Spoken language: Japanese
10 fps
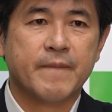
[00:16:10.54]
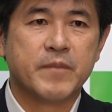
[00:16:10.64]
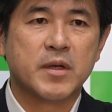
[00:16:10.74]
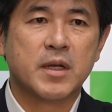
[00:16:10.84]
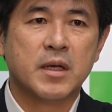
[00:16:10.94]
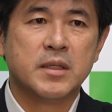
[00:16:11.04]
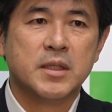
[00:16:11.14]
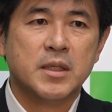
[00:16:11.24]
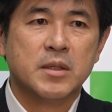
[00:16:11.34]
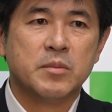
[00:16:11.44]
だから、
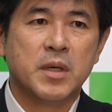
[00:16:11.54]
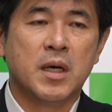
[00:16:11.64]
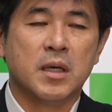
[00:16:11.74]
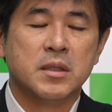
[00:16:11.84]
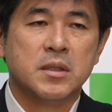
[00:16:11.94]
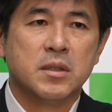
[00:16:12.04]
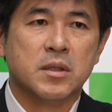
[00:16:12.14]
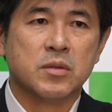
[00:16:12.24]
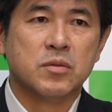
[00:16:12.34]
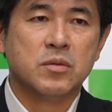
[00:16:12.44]
ま
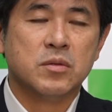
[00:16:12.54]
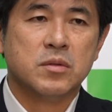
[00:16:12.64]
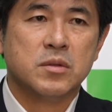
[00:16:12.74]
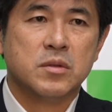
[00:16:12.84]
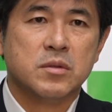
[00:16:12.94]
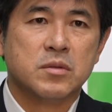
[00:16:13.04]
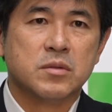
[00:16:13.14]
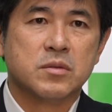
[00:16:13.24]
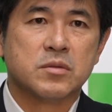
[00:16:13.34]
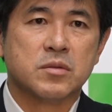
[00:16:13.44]
あ、あの
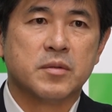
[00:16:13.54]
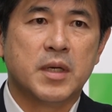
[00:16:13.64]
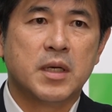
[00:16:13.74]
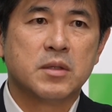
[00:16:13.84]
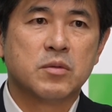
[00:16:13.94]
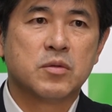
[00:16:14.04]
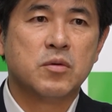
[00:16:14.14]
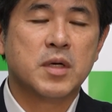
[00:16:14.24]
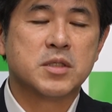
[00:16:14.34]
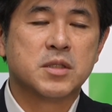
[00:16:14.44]
それはあの
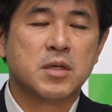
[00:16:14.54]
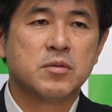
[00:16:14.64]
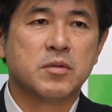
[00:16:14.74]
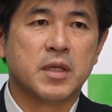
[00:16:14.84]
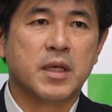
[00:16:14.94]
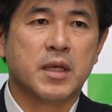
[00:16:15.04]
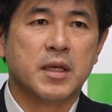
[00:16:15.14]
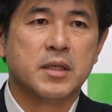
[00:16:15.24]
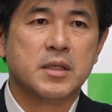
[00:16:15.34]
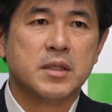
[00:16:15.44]
党が違うので、
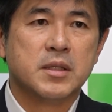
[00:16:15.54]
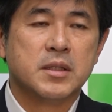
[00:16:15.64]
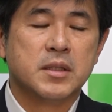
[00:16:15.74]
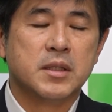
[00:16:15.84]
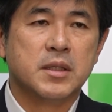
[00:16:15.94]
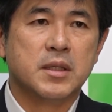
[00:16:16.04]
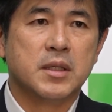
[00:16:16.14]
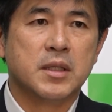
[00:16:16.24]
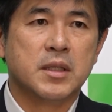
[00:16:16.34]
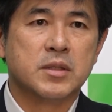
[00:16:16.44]

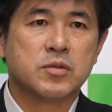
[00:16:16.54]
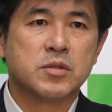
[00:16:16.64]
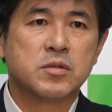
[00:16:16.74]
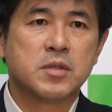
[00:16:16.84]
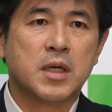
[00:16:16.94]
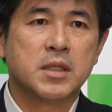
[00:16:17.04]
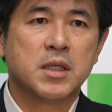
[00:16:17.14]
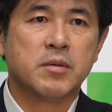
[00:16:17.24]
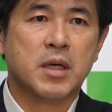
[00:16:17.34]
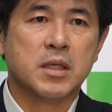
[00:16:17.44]
えー、それぞれの判
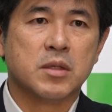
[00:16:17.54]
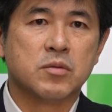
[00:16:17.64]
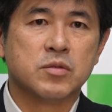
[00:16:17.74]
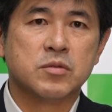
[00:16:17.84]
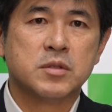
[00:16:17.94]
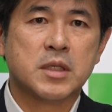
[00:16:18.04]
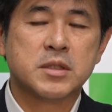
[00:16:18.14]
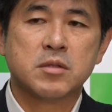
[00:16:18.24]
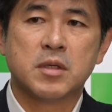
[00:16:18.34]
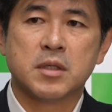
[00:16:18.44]
断はご自由にな
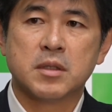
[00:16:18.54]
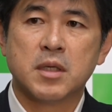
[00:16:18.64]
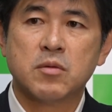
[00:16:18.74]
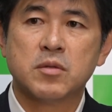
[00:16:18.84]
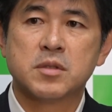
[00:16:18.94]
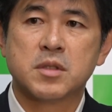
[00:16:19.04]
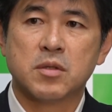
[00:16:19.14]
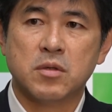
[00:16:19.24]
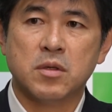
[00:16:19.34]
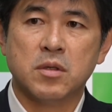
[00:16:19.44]
さるのは結構ですけ
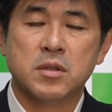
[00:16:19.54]
ど、